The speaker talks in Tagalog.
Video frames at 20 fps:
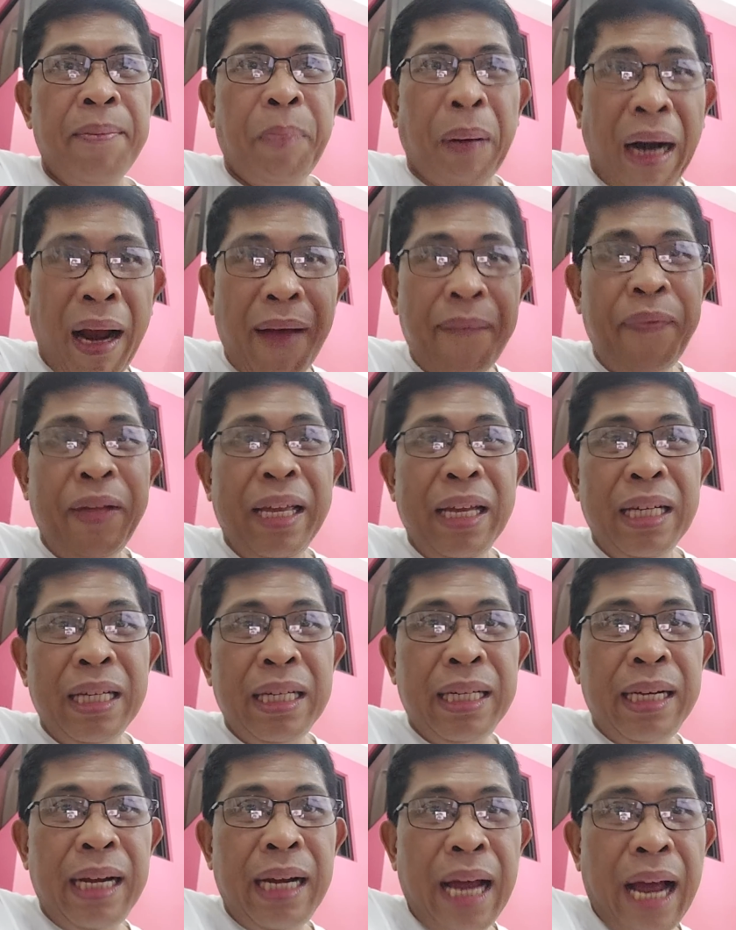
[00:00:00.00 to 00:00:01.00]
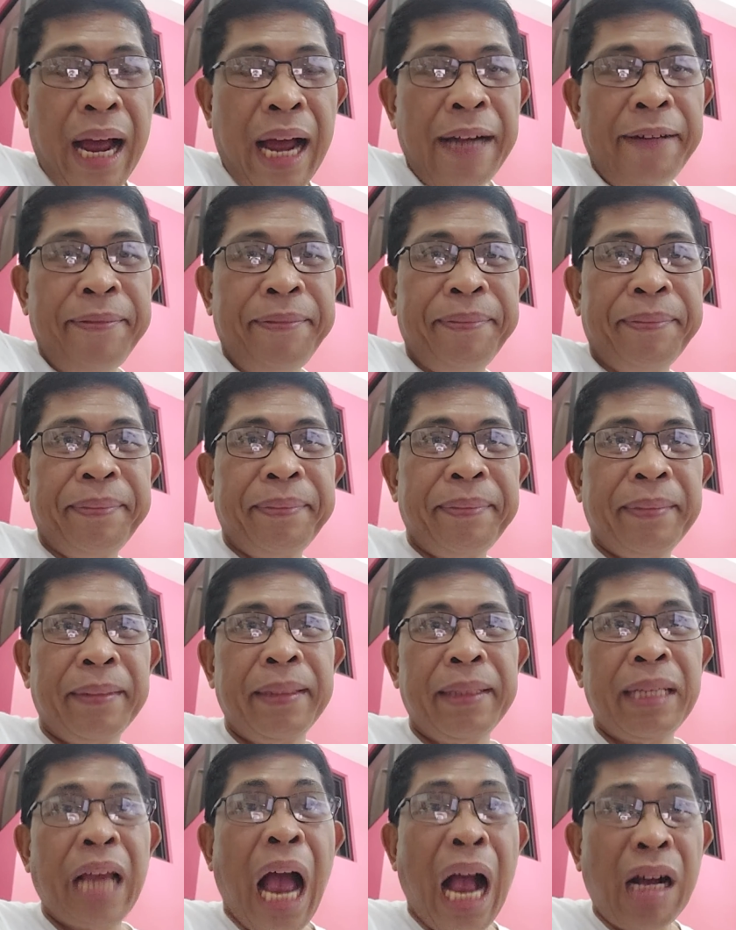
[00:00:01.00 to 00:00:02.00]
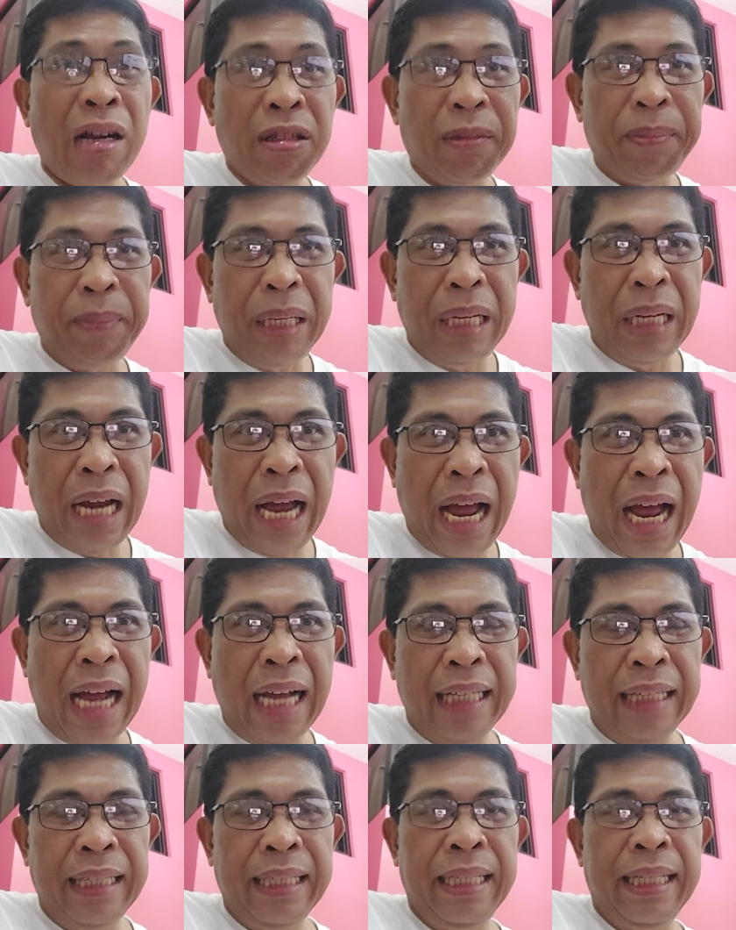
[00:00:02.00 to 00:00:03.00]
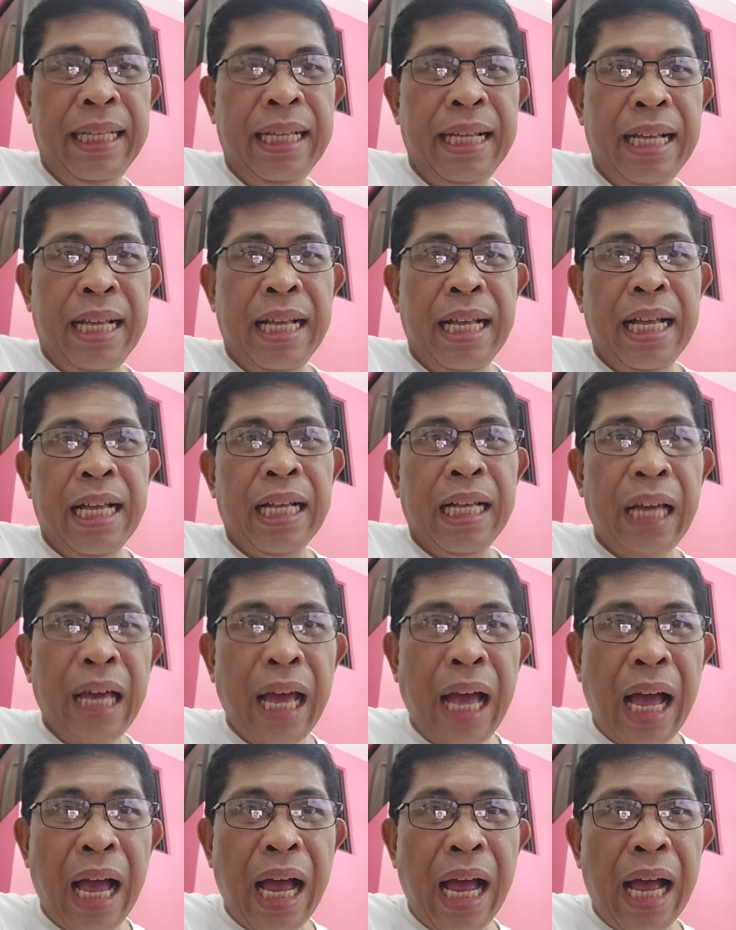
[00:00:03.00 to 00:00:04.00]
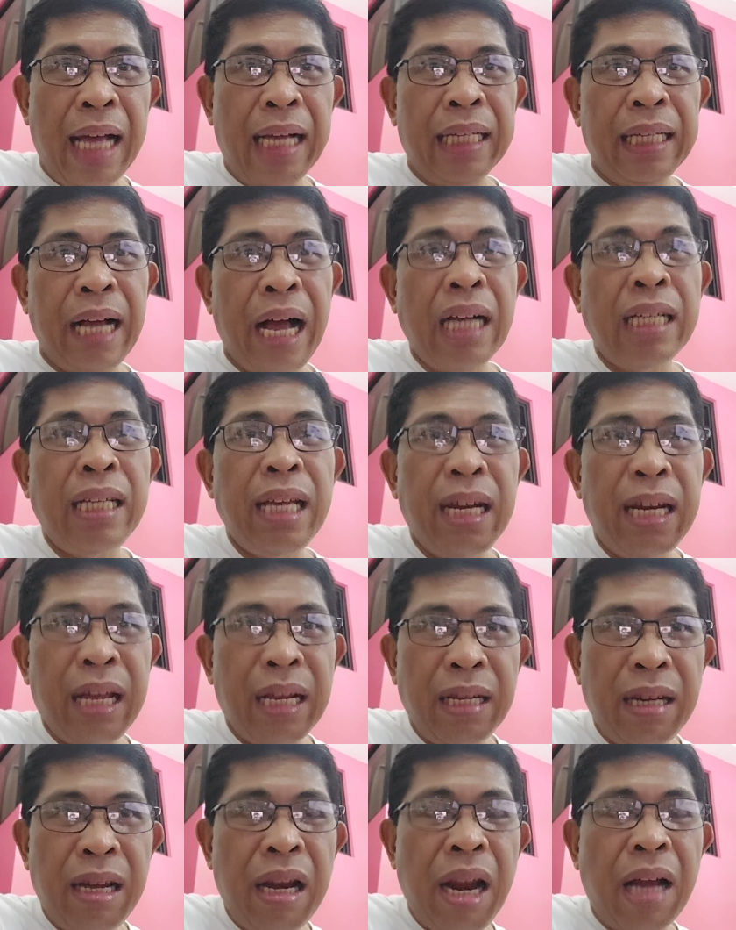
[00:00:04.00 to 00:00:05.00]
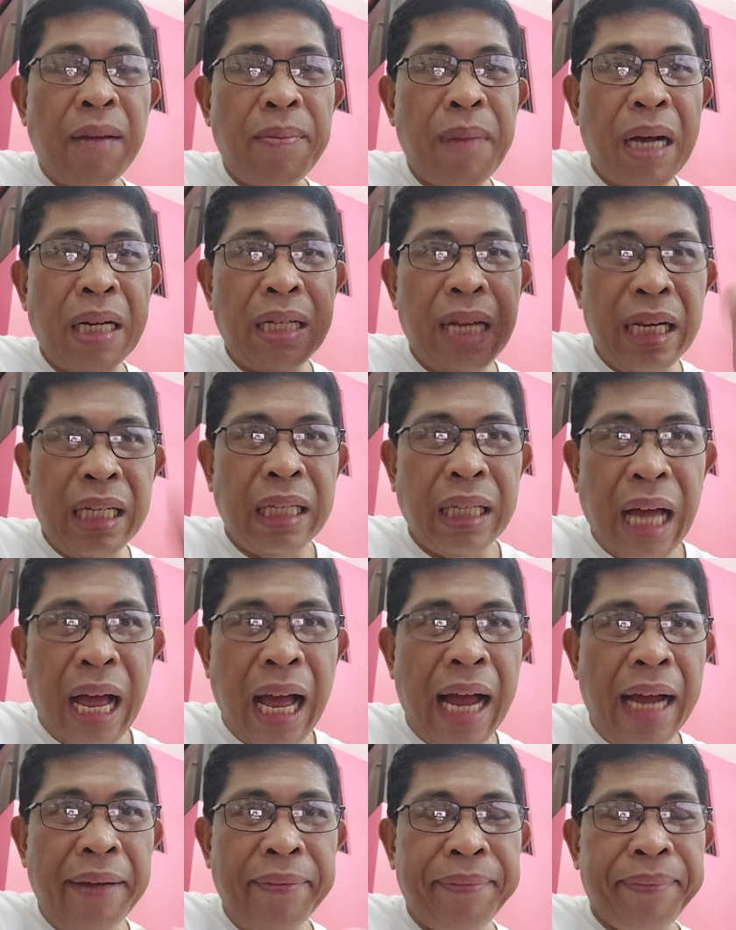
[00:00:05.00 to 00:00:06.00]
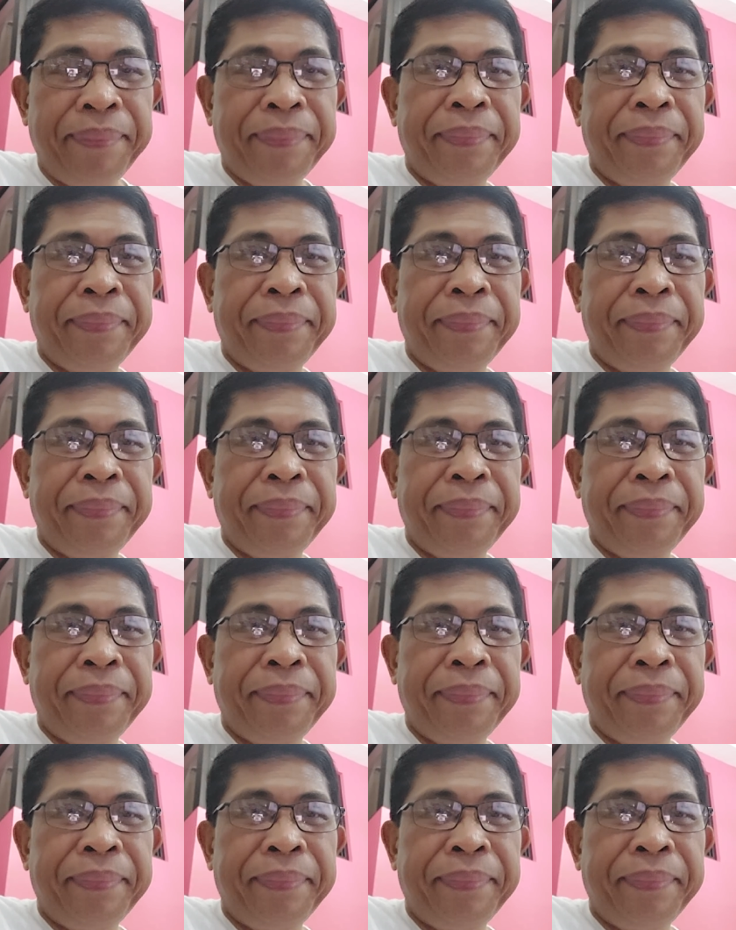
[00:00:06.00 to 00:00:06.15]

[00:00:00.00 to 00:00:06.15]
province nila, sakop nila, kaya ang hilig nilang magdikta.